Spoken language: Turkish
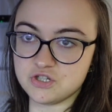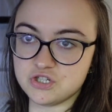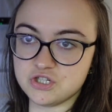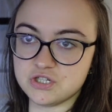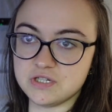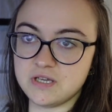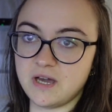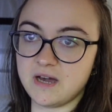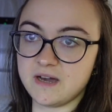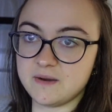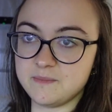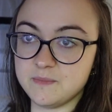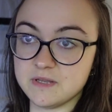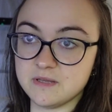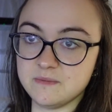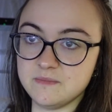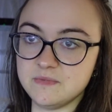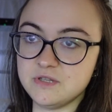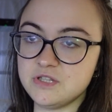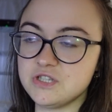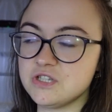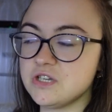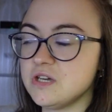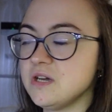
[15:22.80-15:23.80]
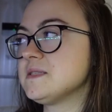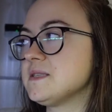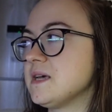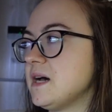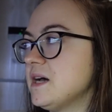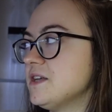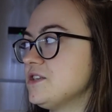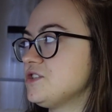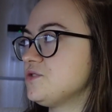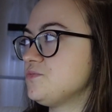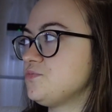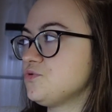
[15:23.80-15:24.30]
ışığı yakmadım hiç.
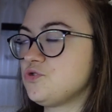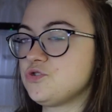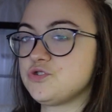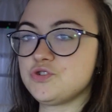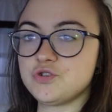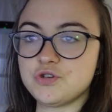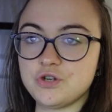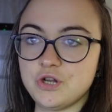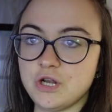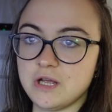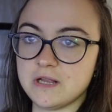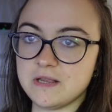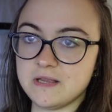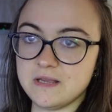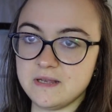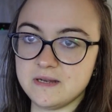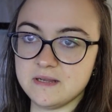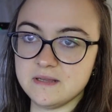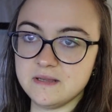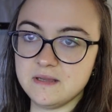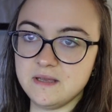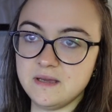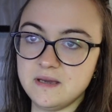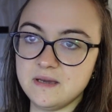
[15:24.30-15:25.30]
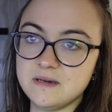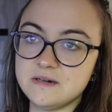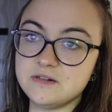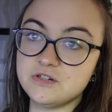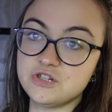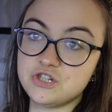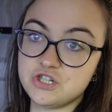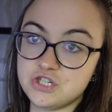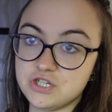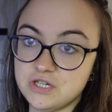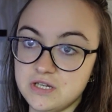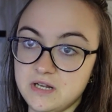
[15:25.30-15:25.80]
Sadece bu küçük ledlerin
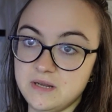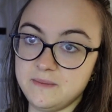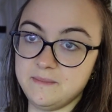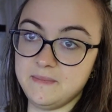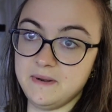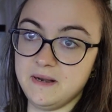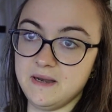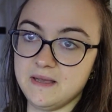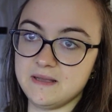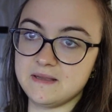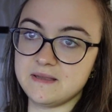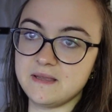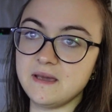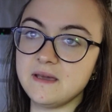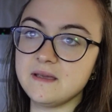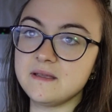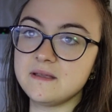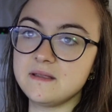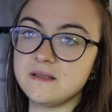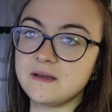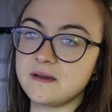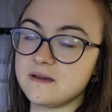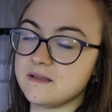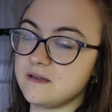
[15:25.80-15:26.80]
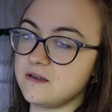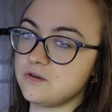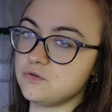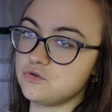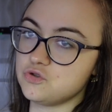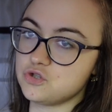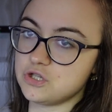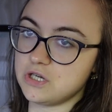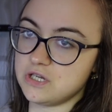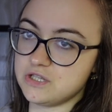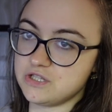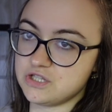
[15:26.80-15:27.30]
ışığıyla birlikte ne kadar
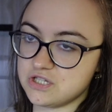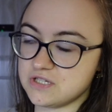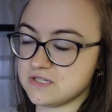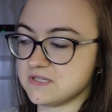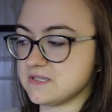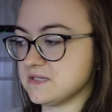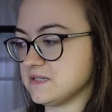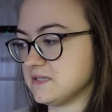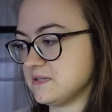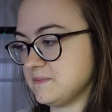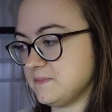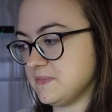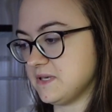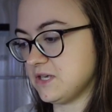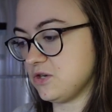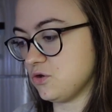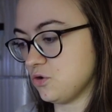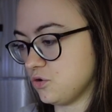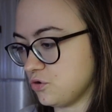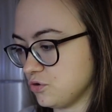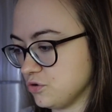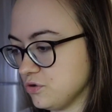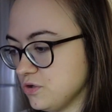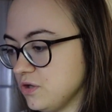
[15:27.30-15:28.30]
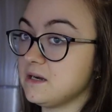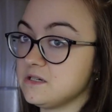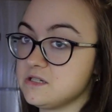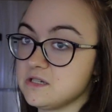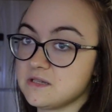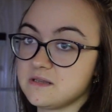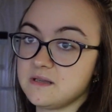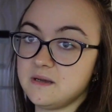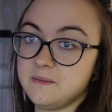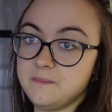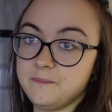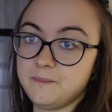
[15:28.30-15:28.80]
güzel çıktığını bir görün.
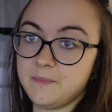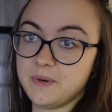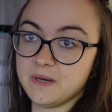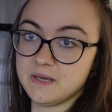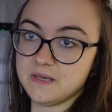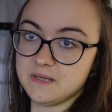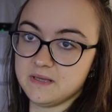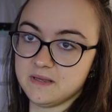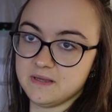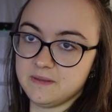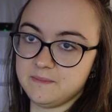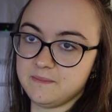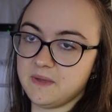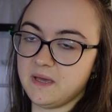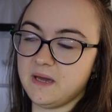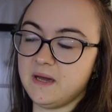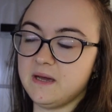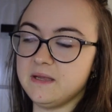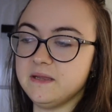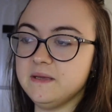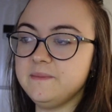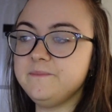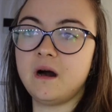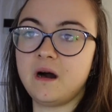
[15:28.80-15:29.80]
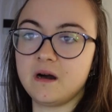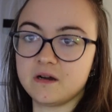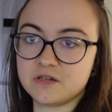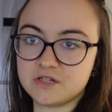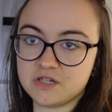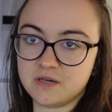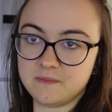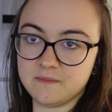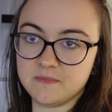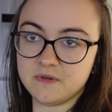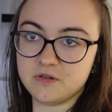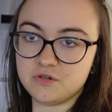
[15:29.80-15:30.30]
Gerçekten bayıldım yani.
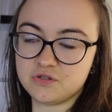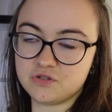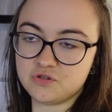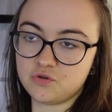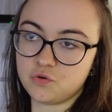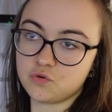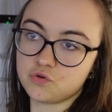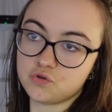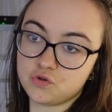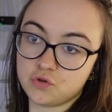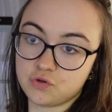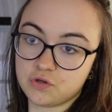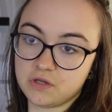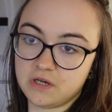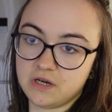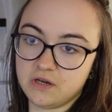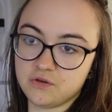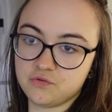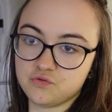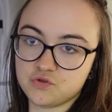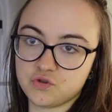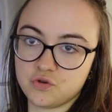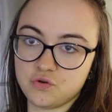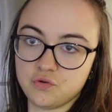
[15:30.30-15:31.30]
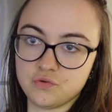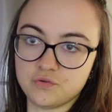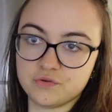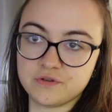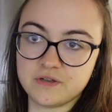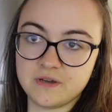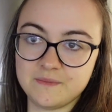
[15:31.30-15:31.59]
Akşamları çok çok daha güzel olur